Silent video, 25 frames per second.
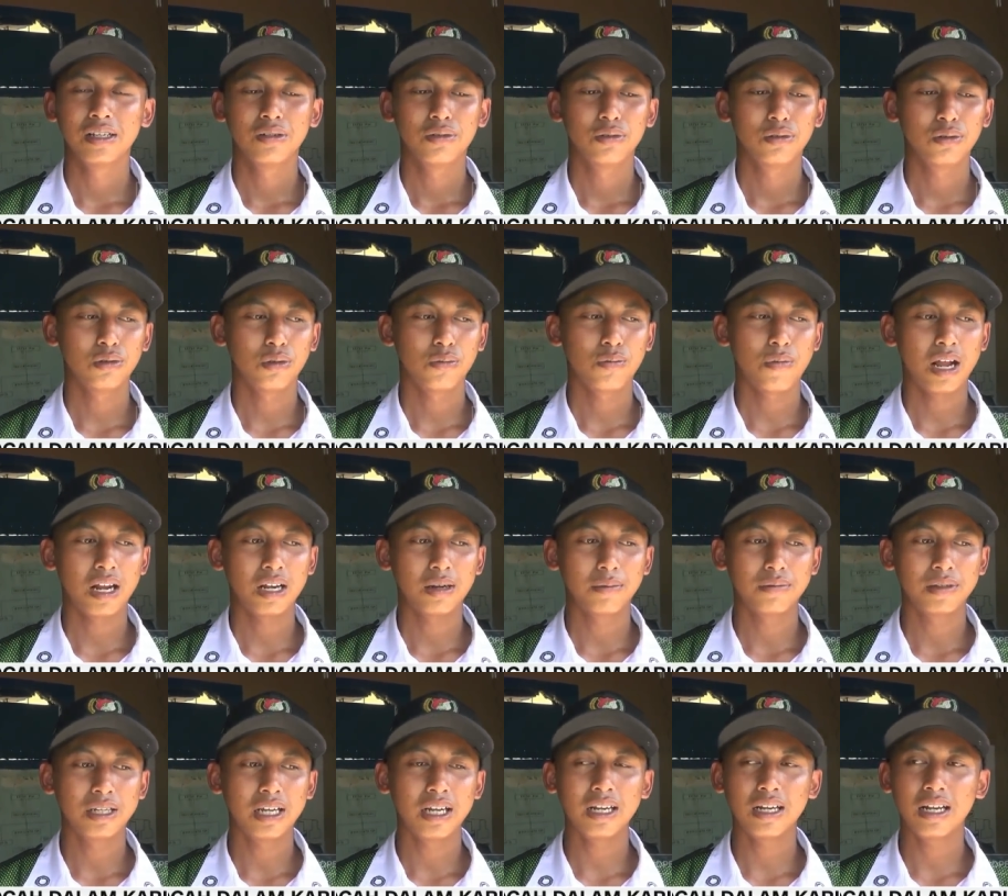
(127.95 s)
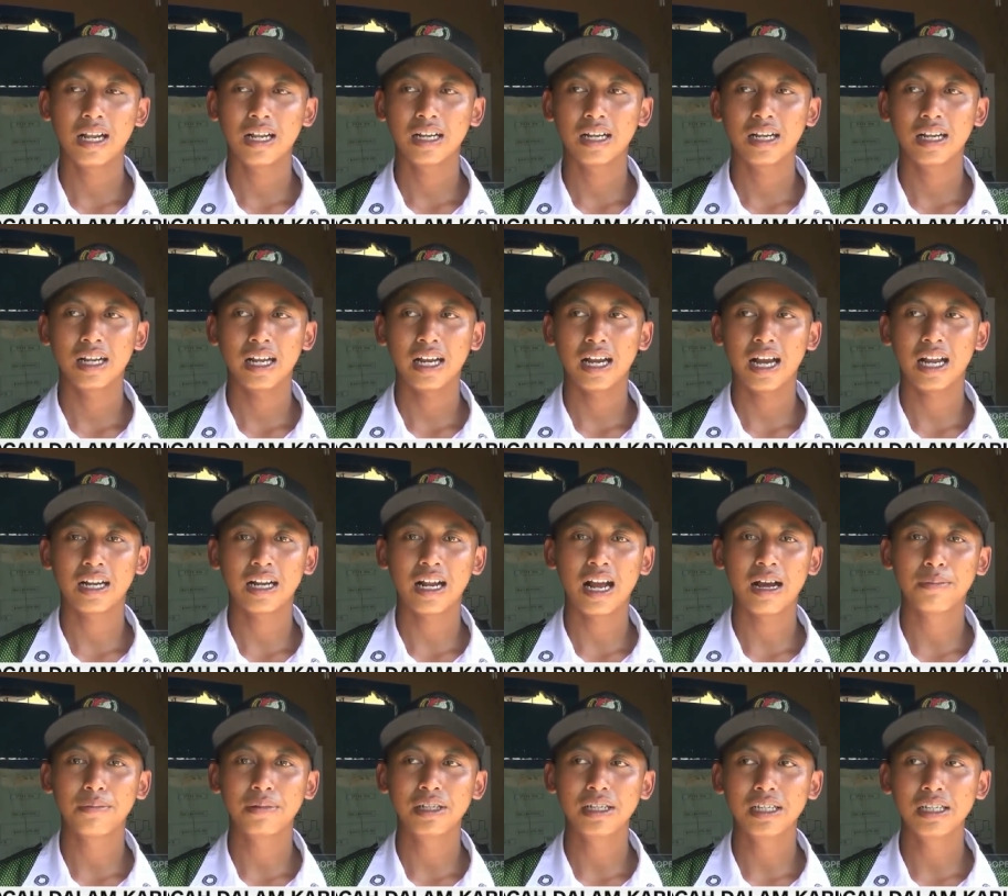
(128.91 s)
untuk malamnya dari rekan
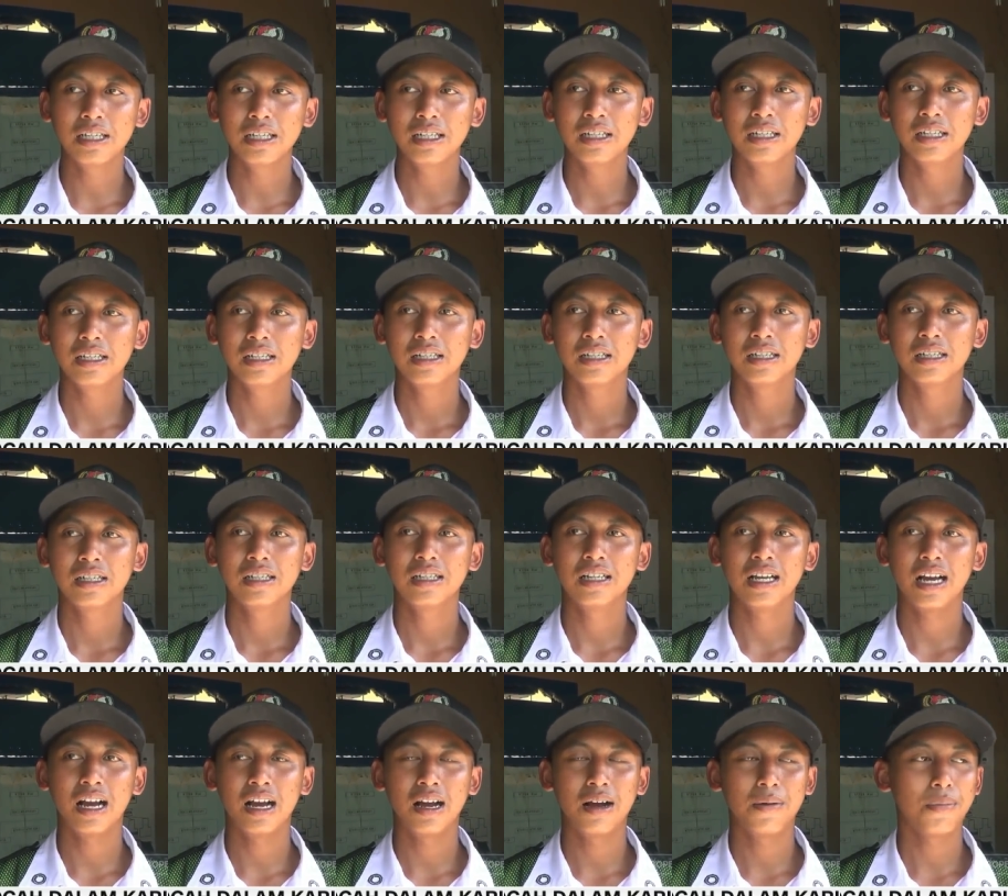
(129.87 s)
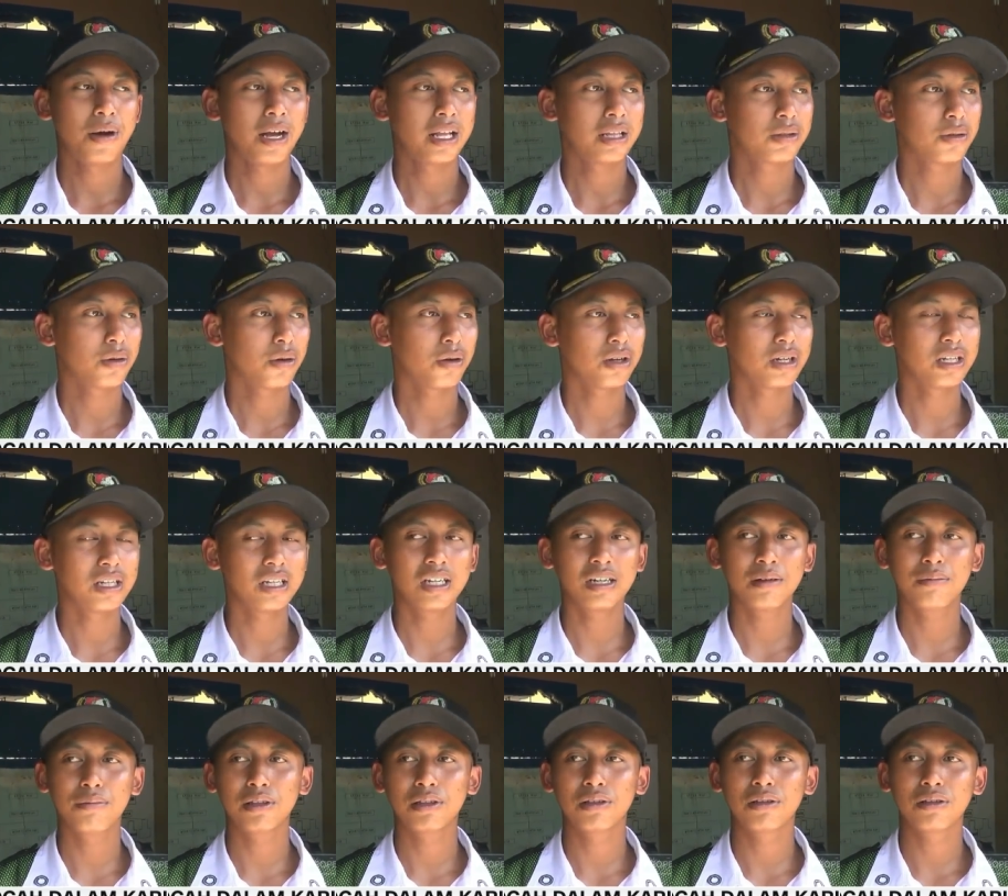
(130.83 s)
kami yang patroli
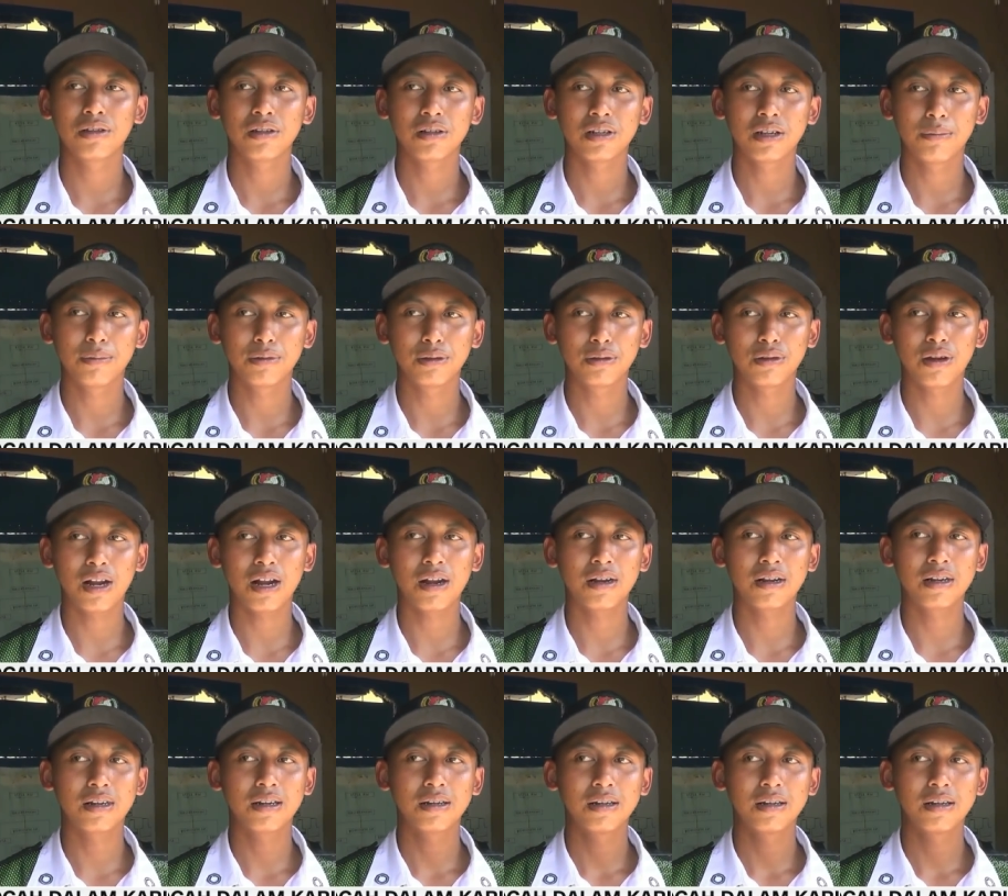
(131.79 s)
kebetulan